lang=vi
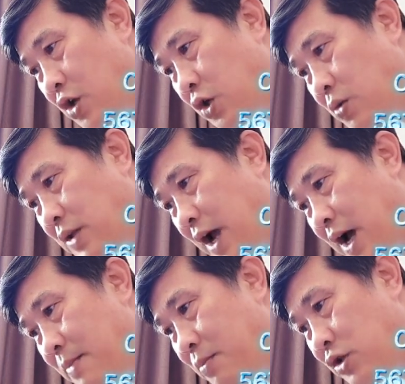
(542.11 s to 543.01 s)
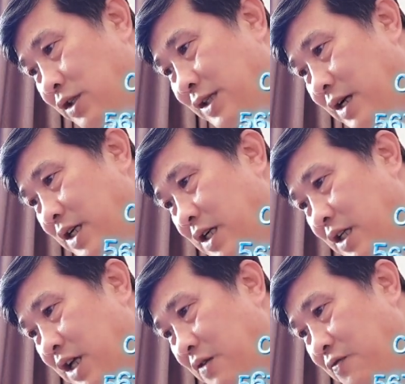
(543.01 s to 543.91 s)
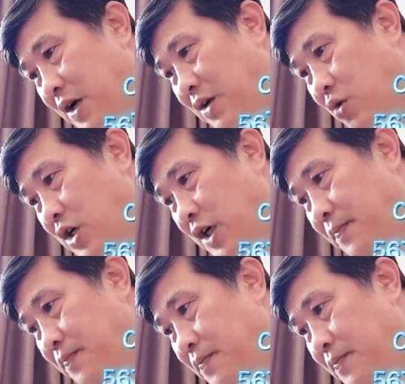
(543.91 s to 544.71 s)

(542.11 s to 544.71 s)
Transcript: Chúng ta muốn xác định thân phận của ngươi.